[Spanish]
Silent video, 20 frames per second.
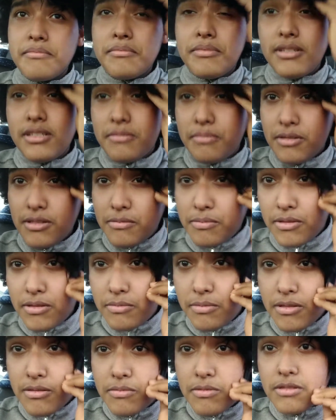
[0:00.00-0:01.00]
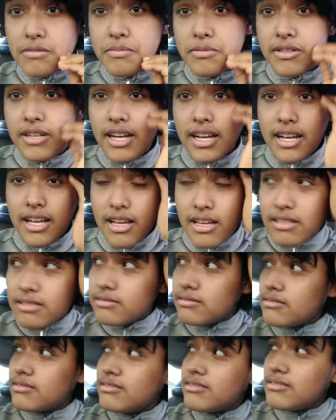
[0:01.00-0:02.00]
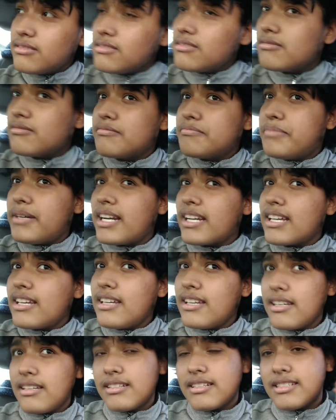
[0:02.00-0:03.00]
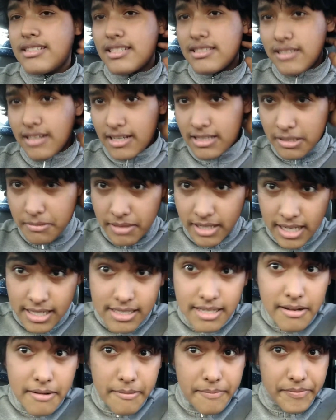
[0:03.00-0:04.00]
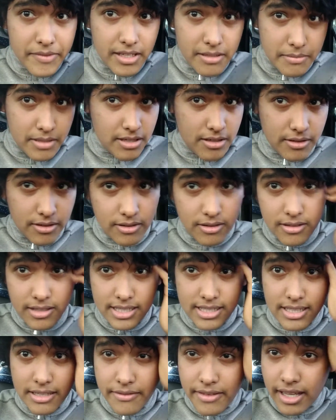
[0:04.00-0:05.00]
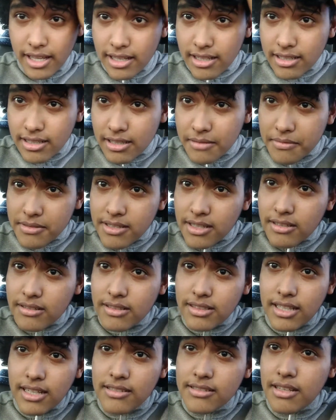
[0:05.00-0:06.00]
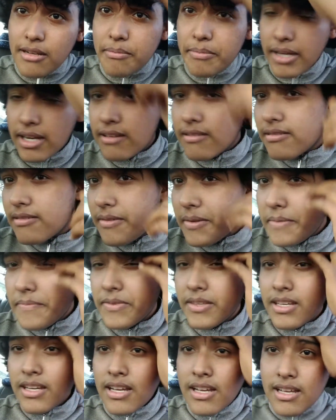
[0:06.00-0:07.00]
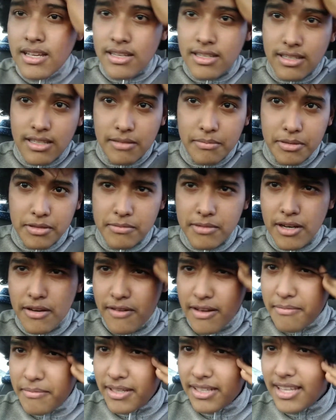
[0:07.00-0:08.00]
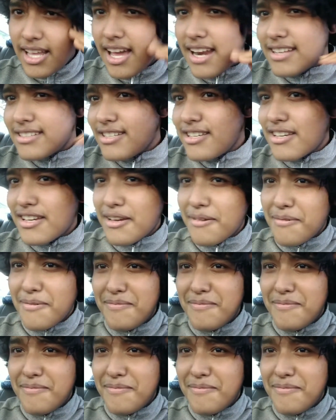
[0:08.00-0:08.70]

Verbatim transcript: pues, pues, pues, pues, pues por acá, un parque que está cerca de mi casa. Y me dijo, oh, este, ven, vamos a cortarnos el pelo. Y pues me lo va a invitar, así que